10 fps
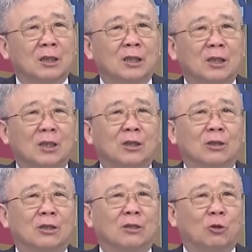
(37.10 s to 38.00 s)
低
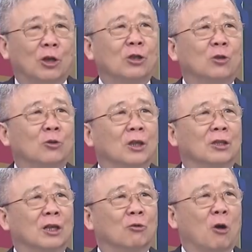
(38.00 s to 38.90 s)
气全球的
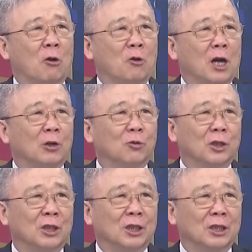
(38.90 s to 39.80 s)
这个暖化的
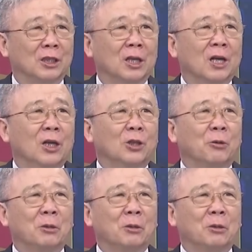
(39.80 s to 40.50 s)
问题，对不